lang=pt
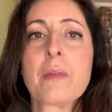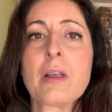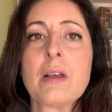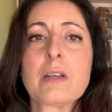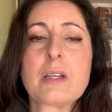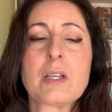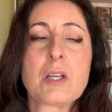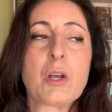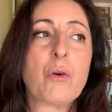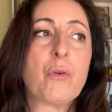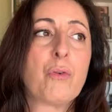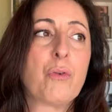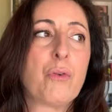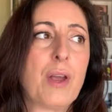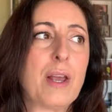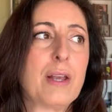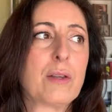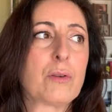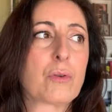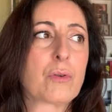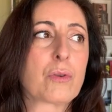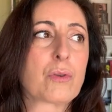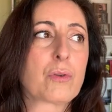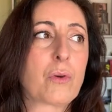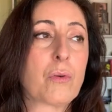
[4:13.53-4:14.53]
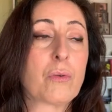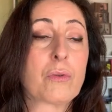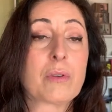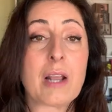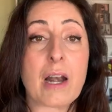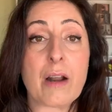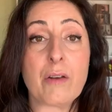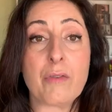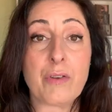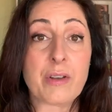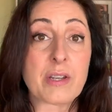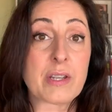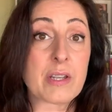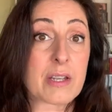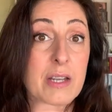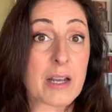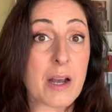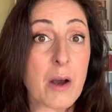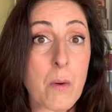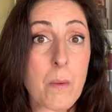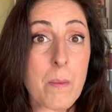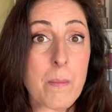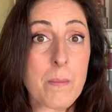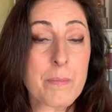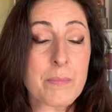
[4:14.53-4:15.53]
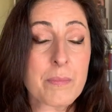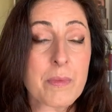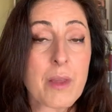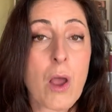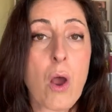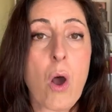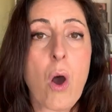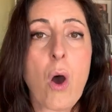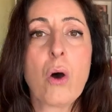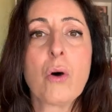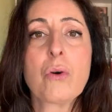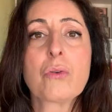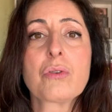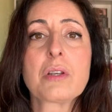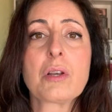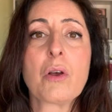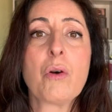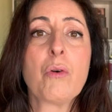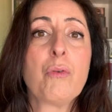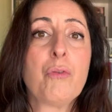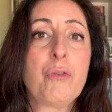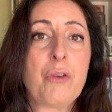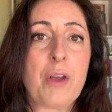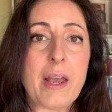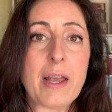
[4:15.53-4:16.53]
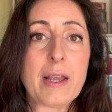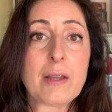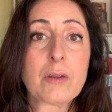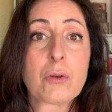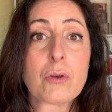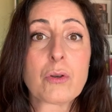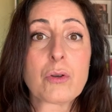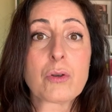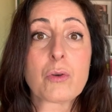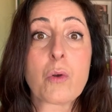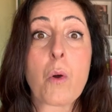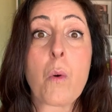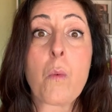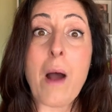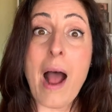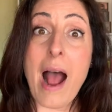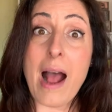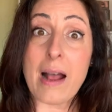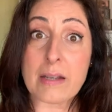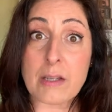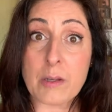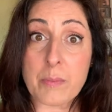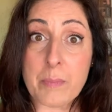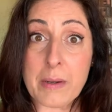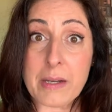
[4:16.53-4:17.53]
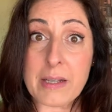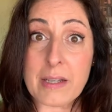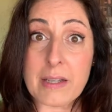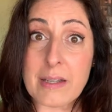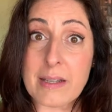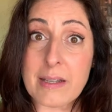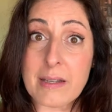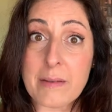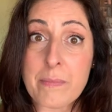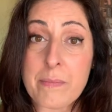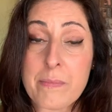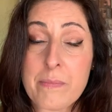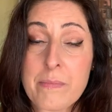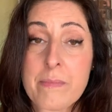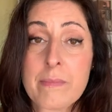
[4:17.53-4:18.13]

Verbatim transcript: São feitos com travessão ou são feitos com aspas?